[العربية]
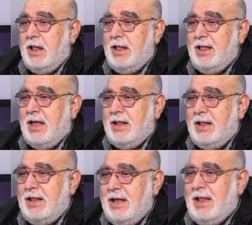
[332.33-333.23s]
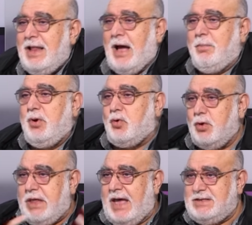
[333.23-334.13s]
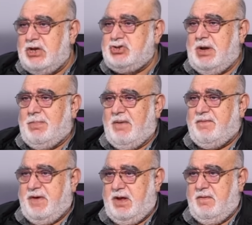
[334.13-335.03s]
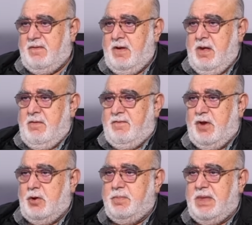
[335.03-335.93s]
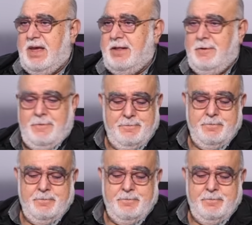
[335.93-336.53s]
اللي عم بيقود هذه الجبهة في في لبنان